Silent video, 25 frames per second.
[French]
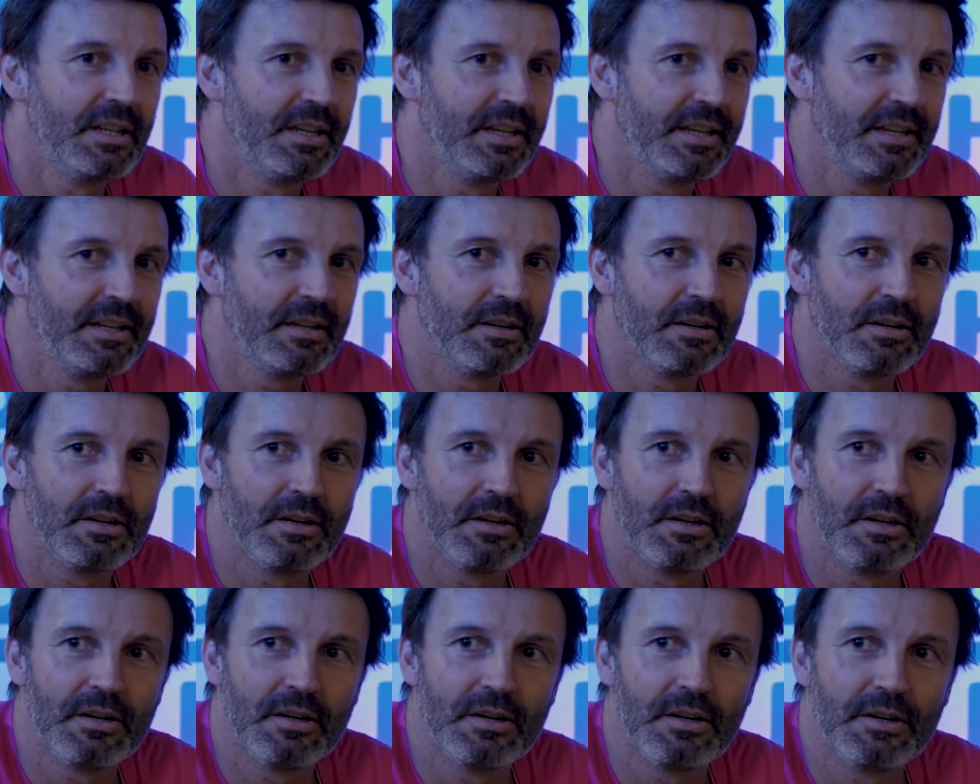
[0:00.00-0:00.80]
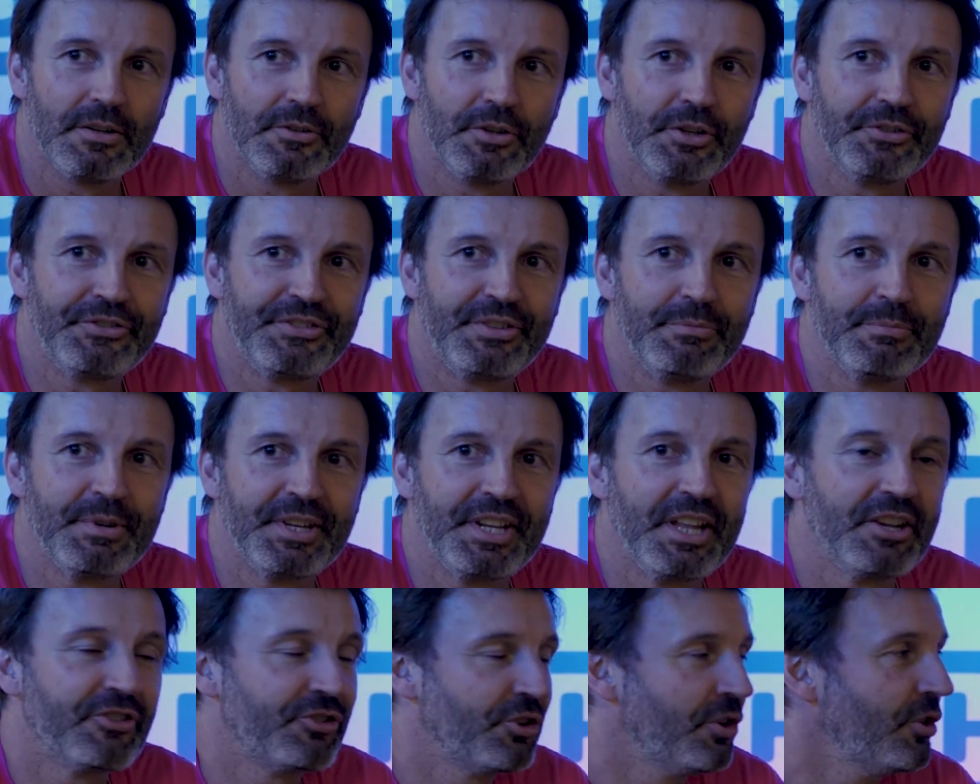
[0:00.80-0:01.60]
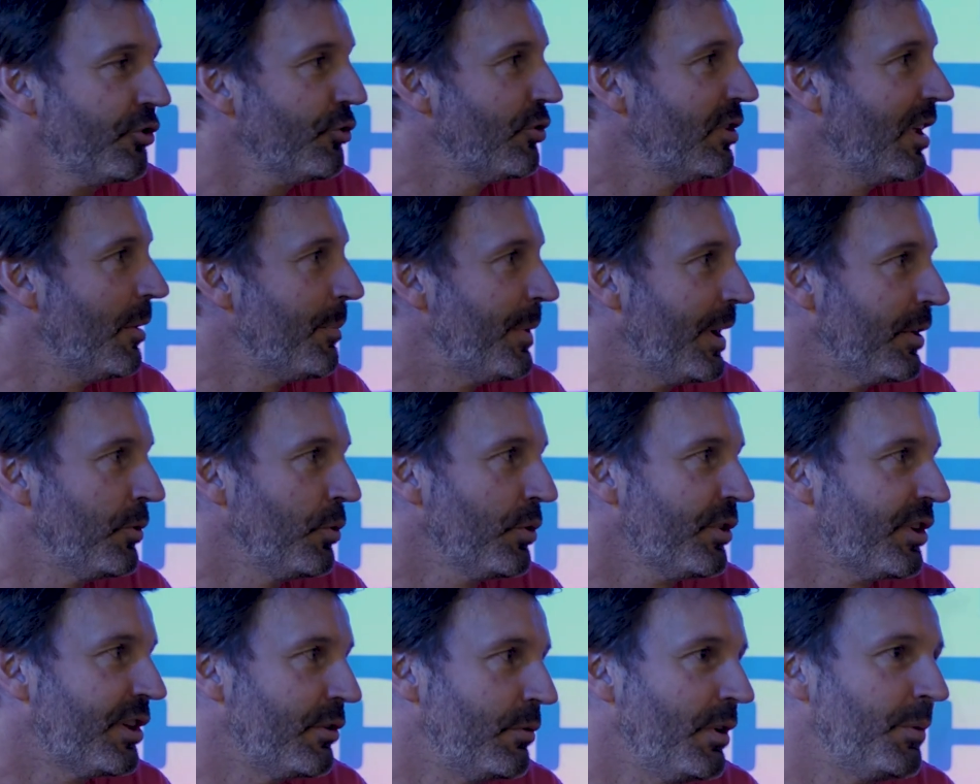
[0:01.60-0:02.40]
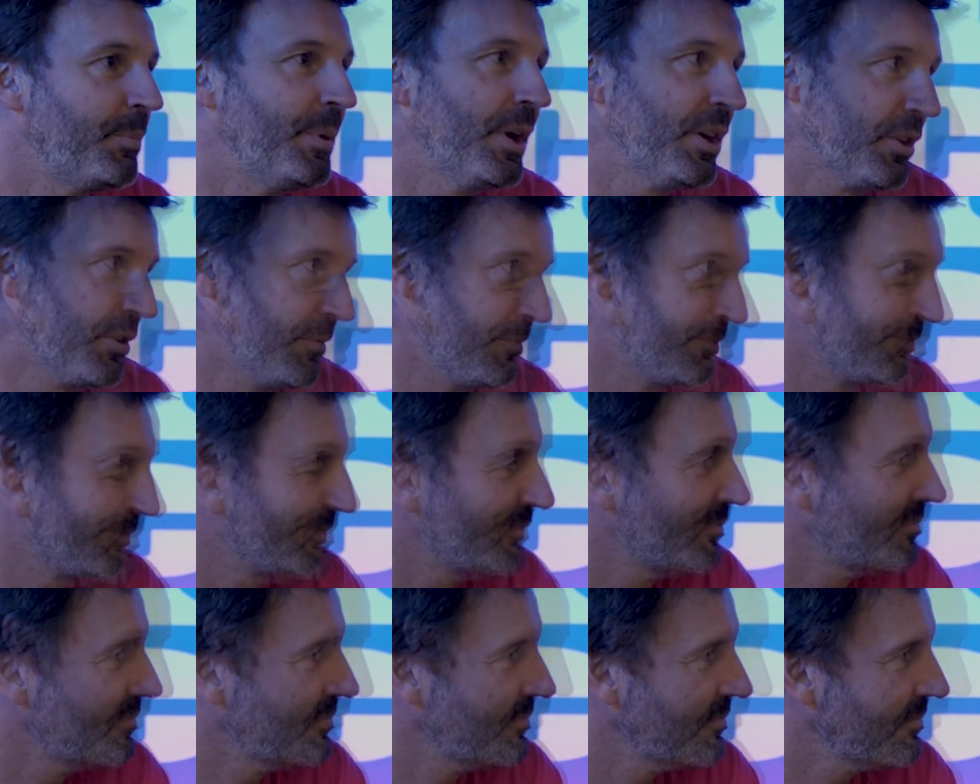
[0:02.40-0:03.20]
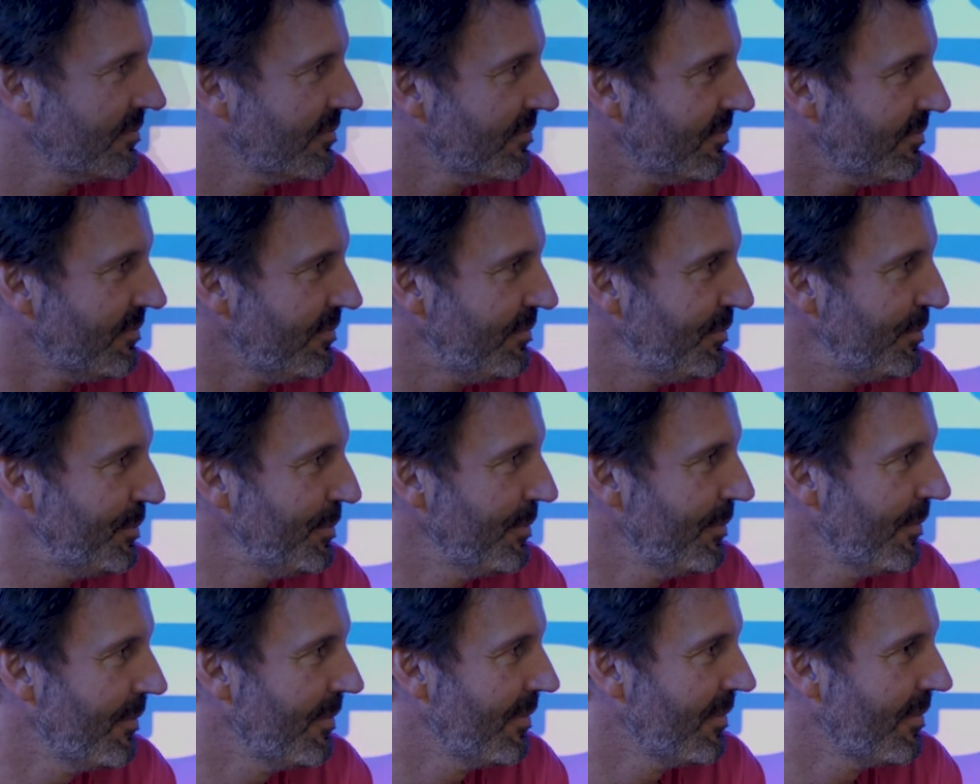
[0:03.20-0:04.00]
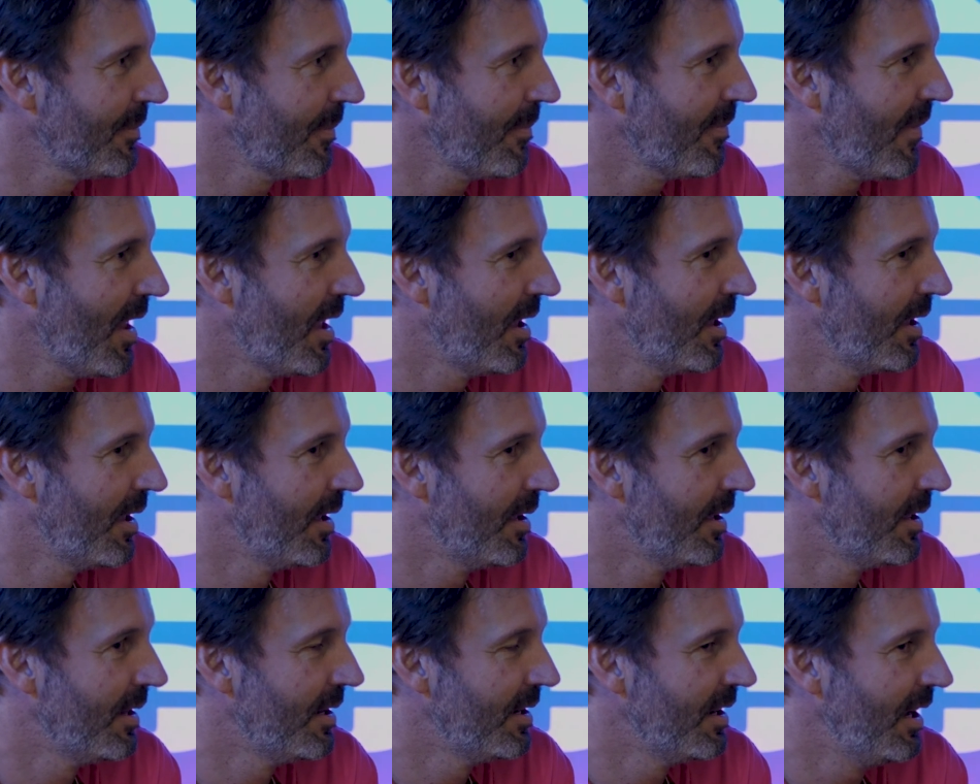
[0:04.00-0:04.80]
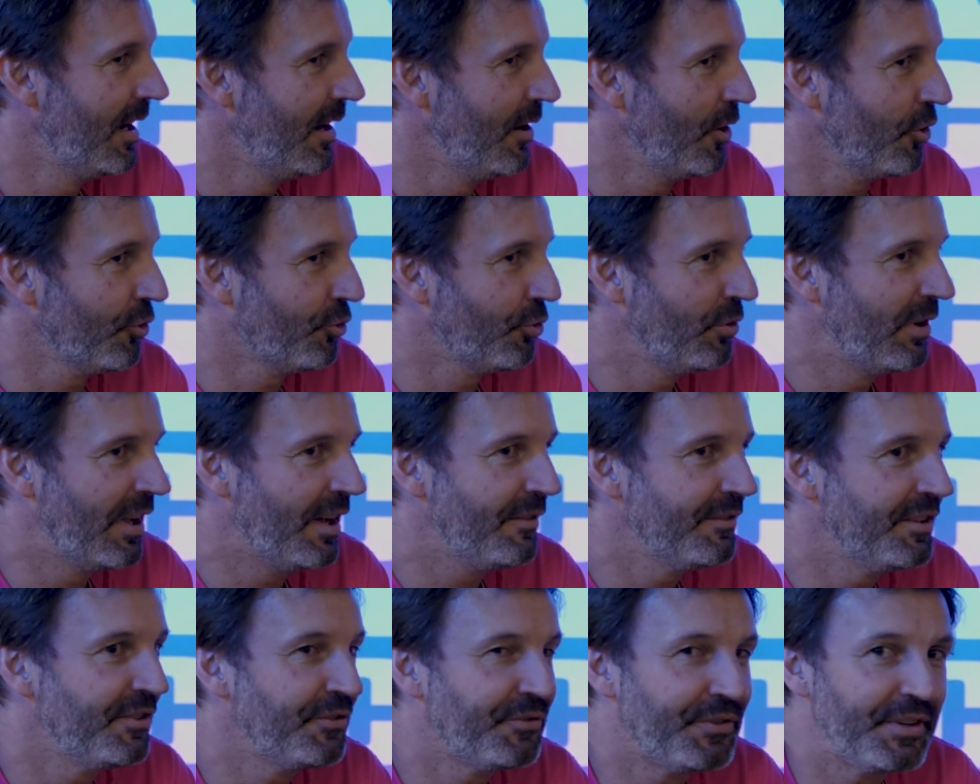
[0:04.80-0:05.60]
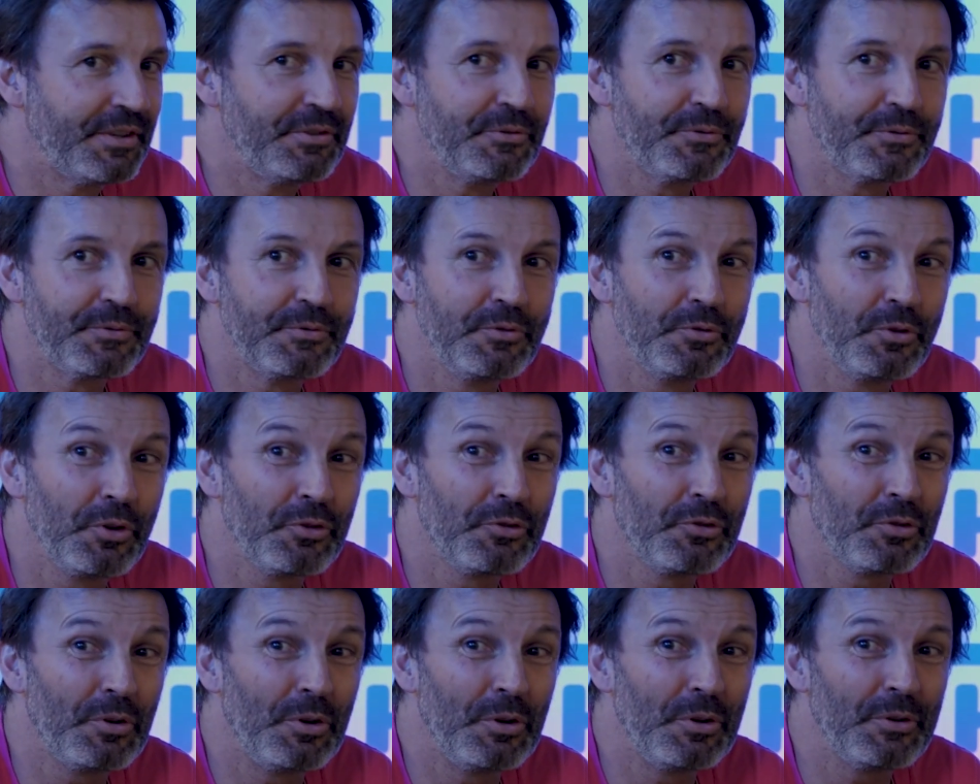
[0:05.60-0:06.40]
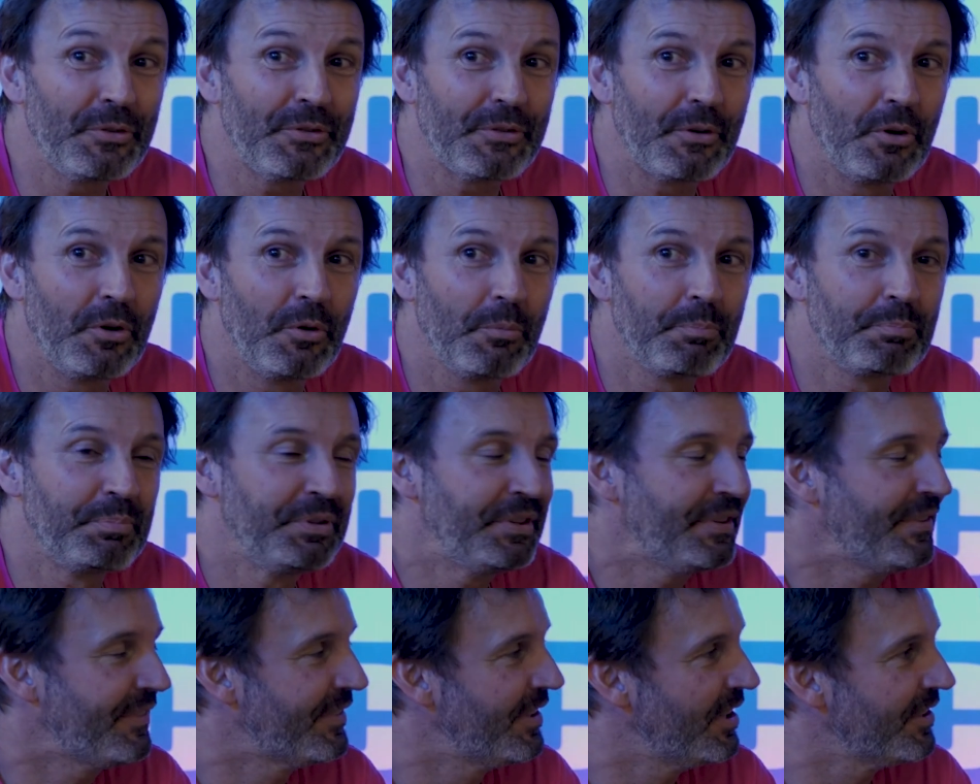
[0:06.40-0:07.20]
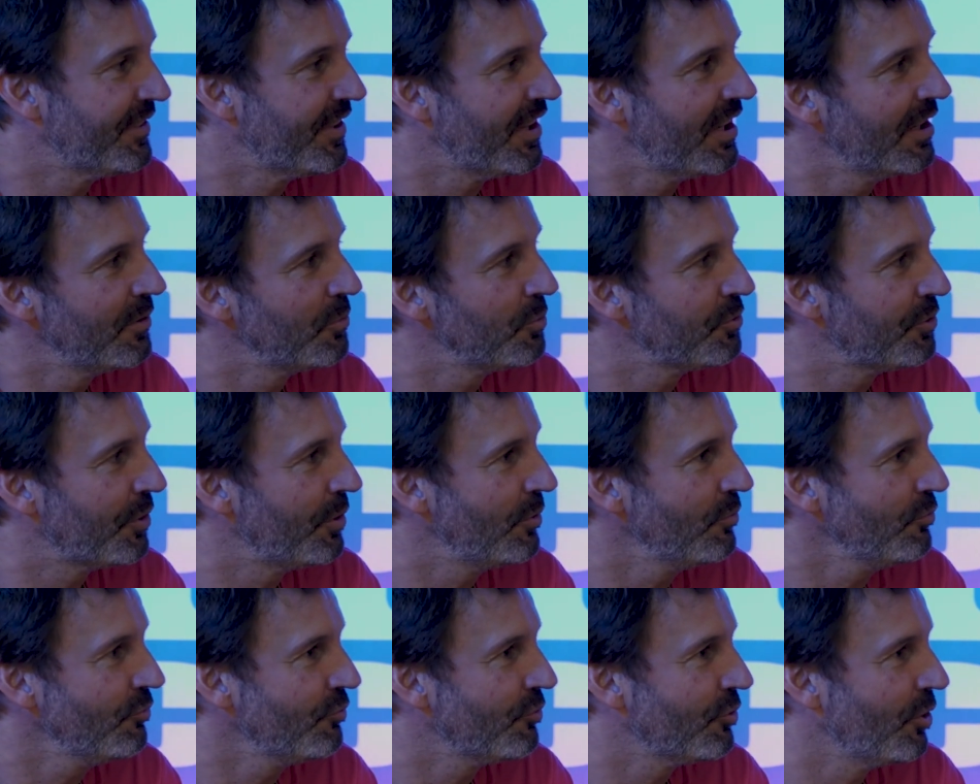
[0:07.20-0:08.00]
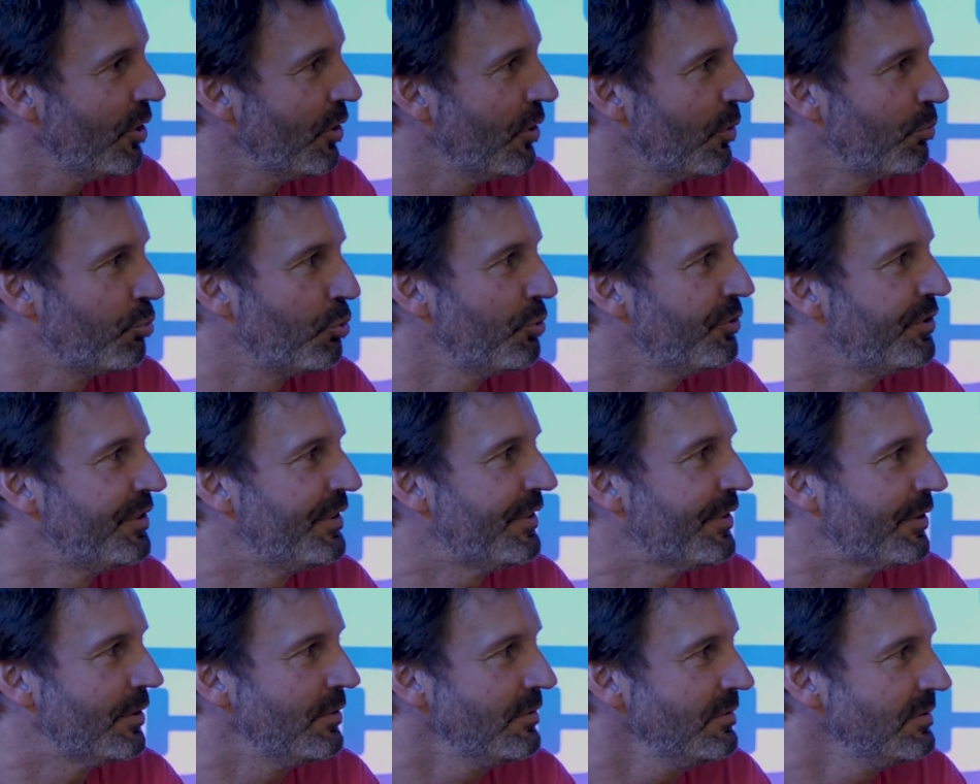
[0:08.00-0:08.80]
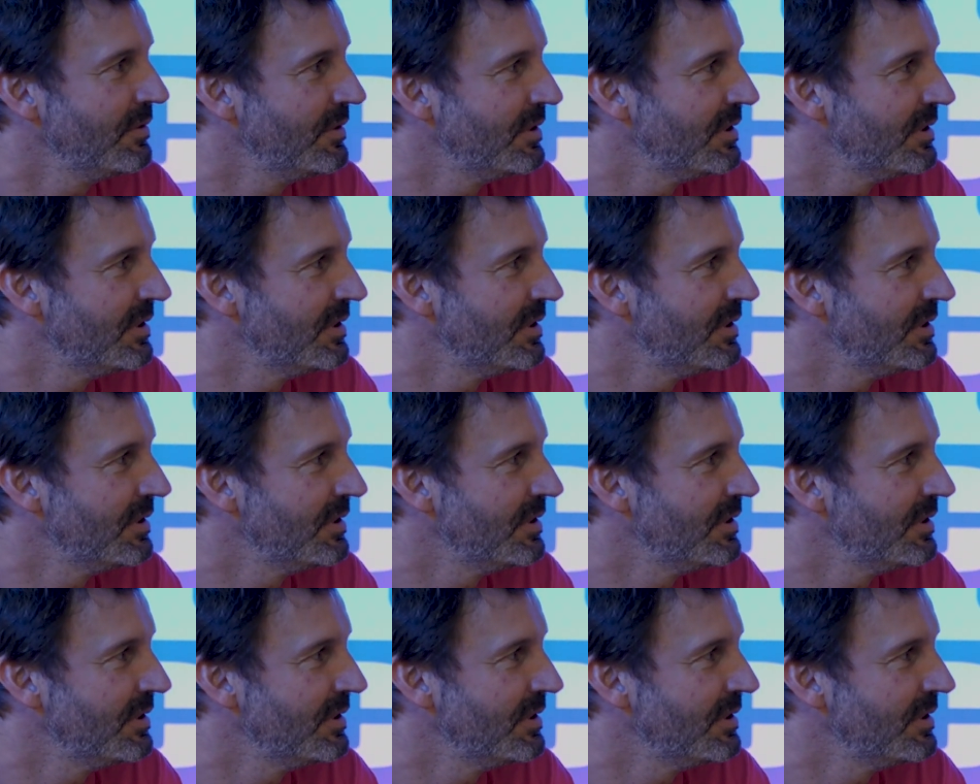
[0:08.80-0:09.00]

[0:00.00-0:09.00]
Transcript: Et notre team manager, Julien Parnot, qui lui de Paris. Est-ce que c'est votre première endurance alors Julien avait fait une, endurance en piste il y a très longtemps, genre plus de 10 ans.